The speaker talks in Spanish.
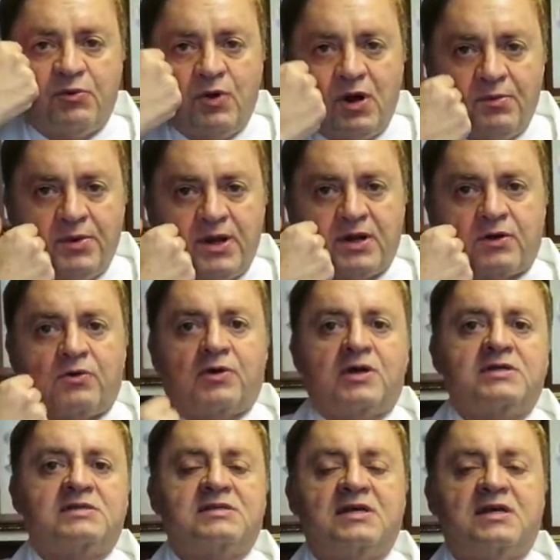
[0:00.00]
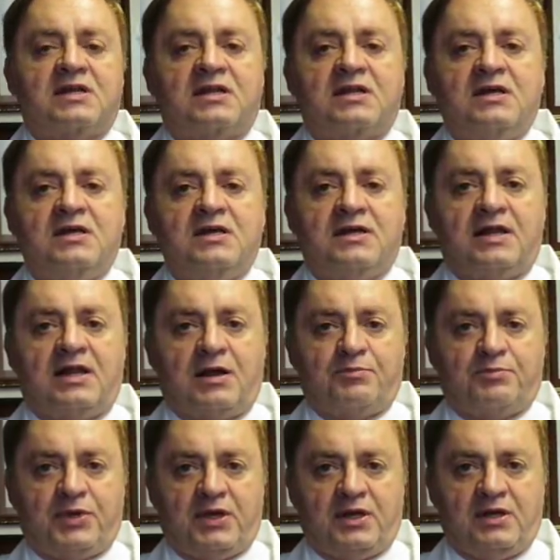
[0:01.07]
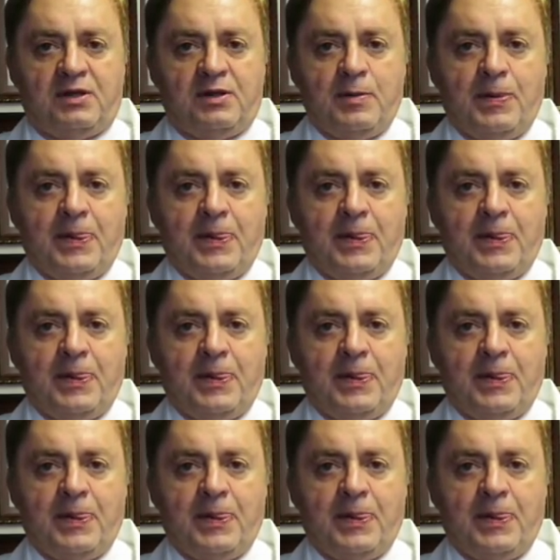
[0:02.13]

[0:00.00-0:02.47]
vuelve a enrojecer la piel.